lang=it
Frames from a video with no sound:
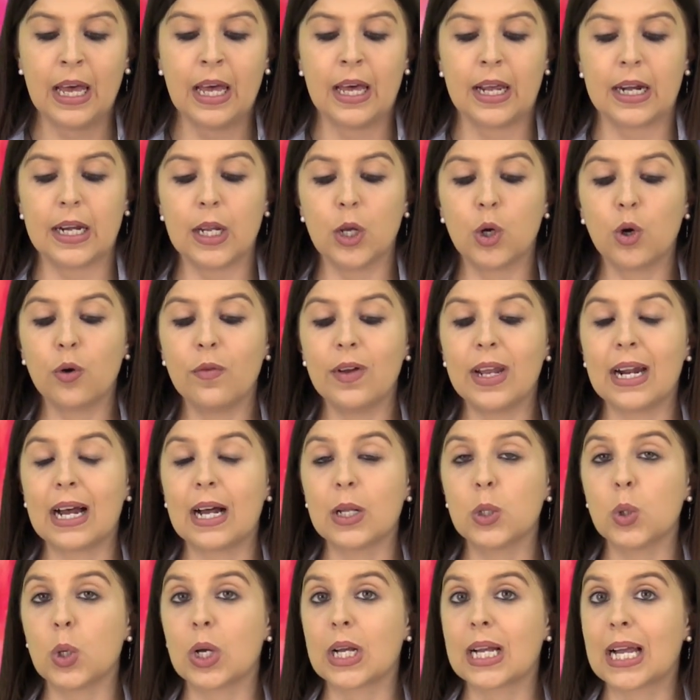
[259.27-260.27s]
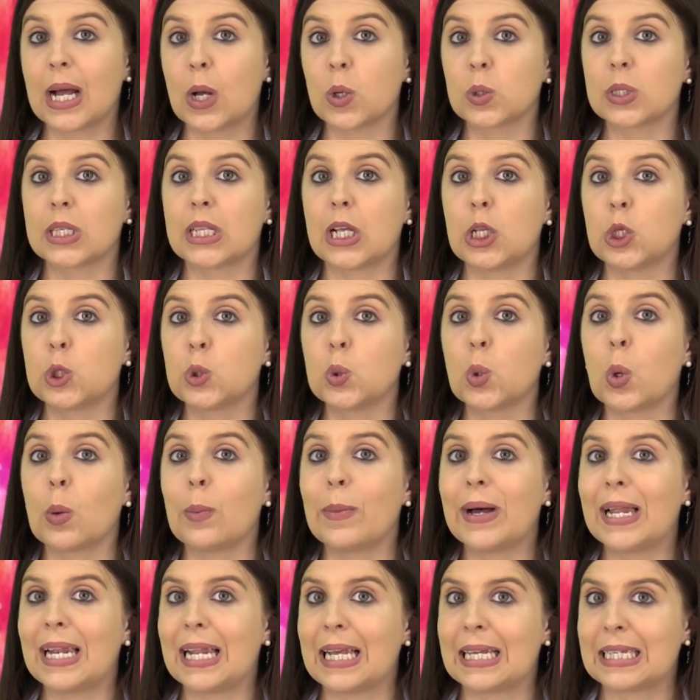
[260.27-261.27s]
ricoverato a causa del suo
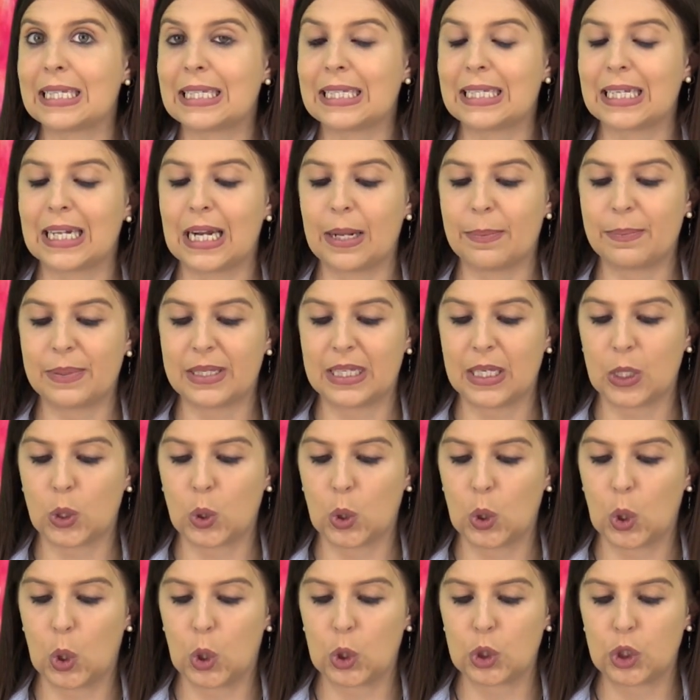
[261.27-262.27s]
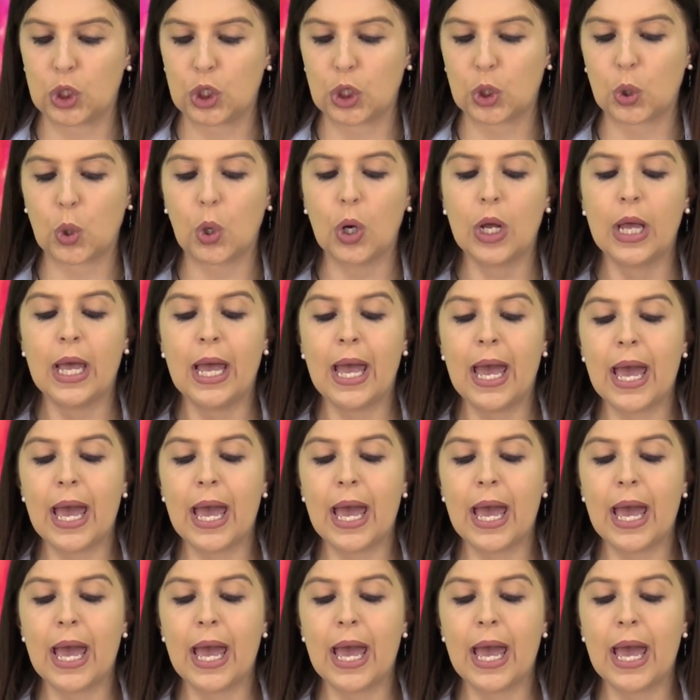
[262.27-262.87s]
malessere psicologico.